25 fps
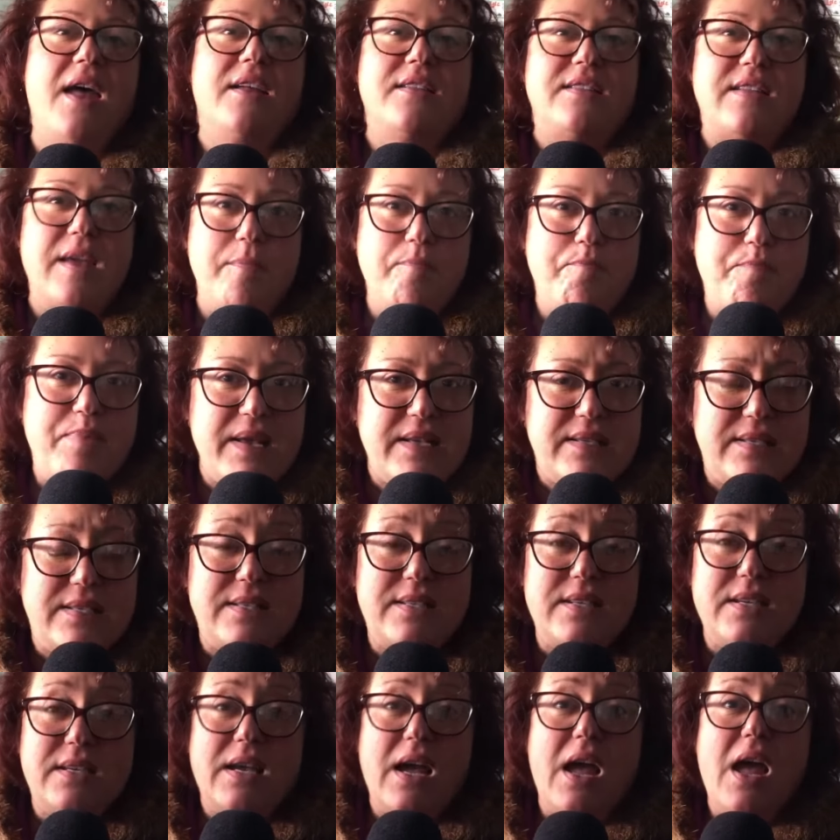
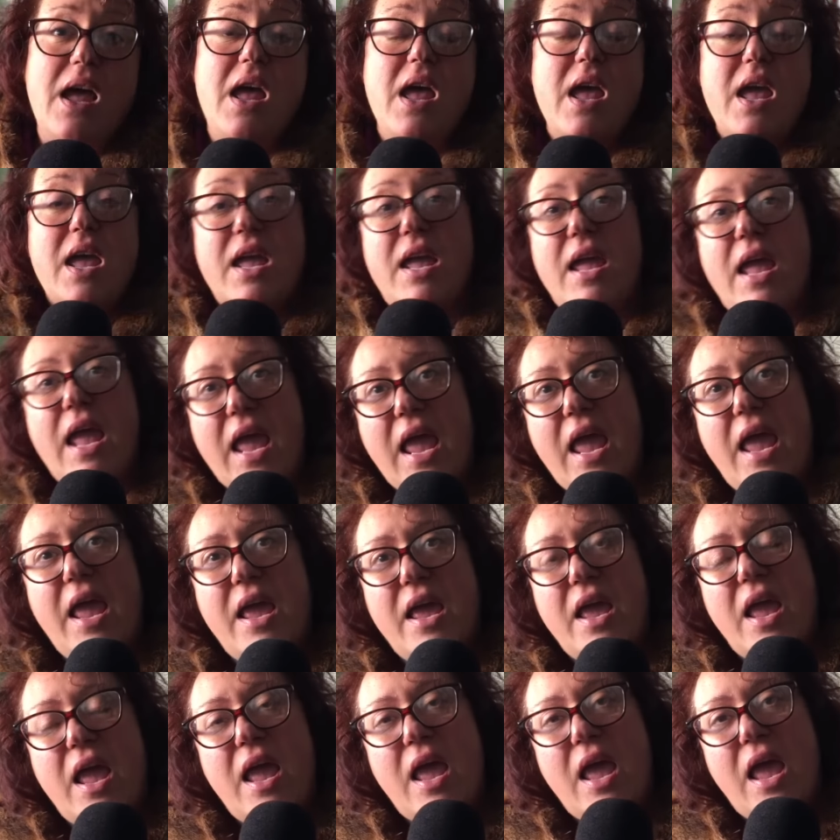tempistica
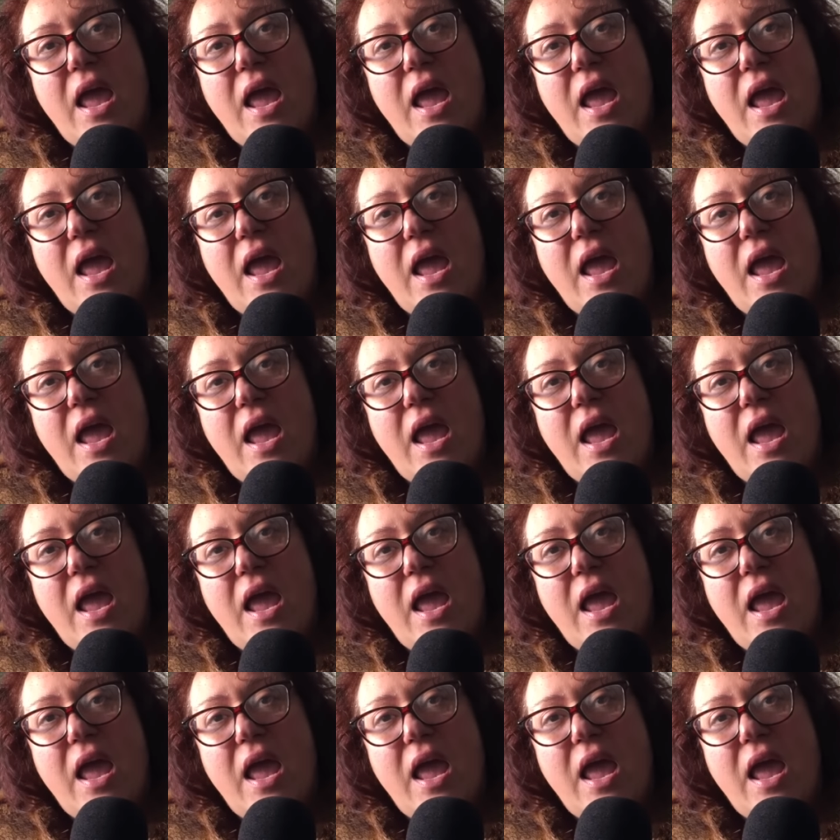e,